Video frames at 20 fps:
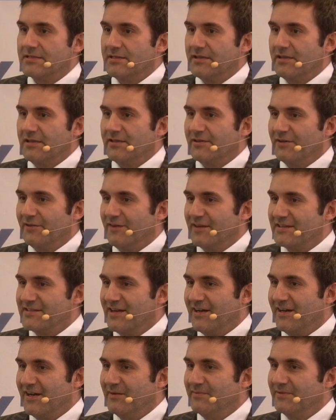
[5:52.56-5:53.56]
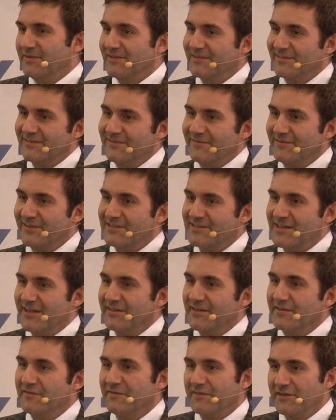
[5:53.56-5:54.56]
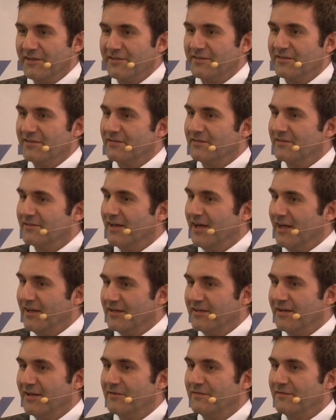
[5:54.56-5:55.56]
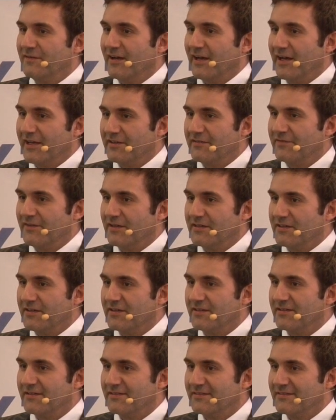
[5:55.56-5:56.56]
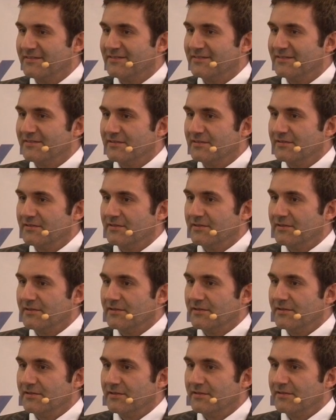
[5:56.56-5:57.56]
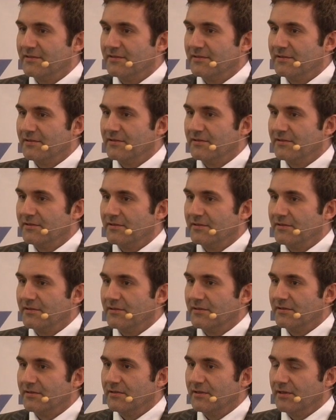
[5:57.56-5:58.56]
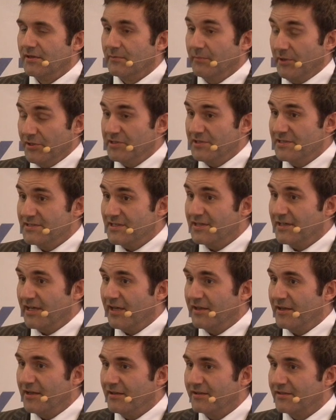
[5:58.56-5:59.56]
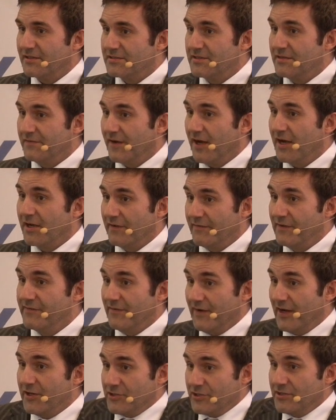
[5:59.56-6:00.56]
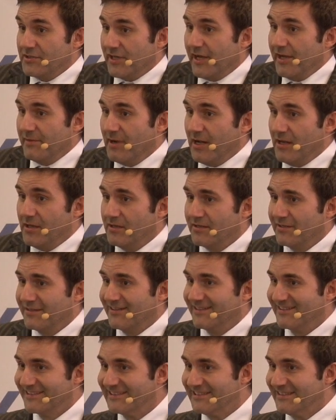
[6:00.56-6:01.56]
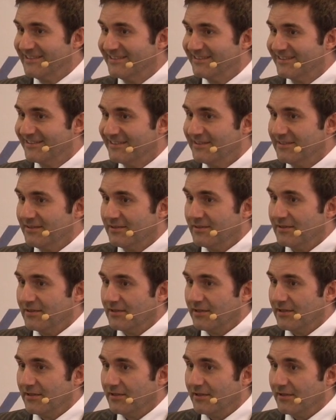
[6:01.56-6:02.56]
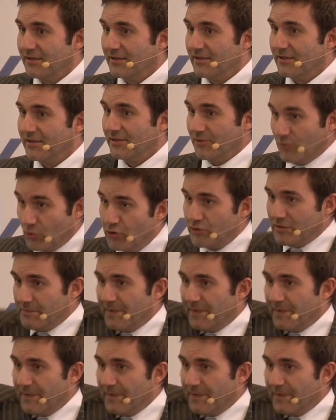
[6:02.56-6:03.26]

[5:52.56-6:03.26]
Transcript: ich noch was habe, was einen vierten Anlauf rechtfertigt. Ja, haben Sie noch was? Möchten Sie gerne. Das ist die Frage, weil wir waren schon dreimal. Ja, ja Gut,